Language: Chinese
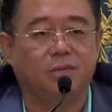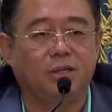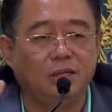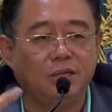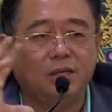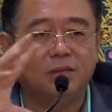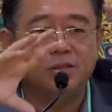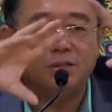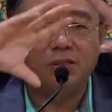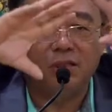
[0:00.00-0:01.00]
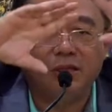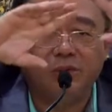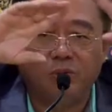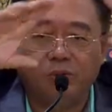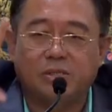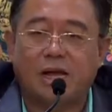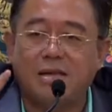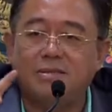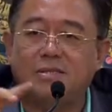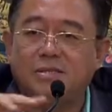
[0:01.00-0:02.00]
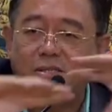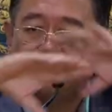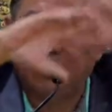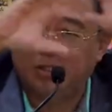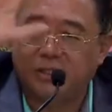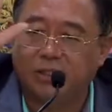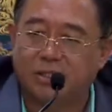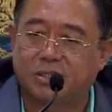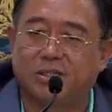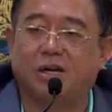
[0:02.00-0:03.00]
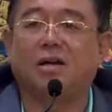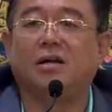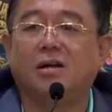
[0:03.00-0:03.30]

你一定要自己用蚕丝织一个壳儿，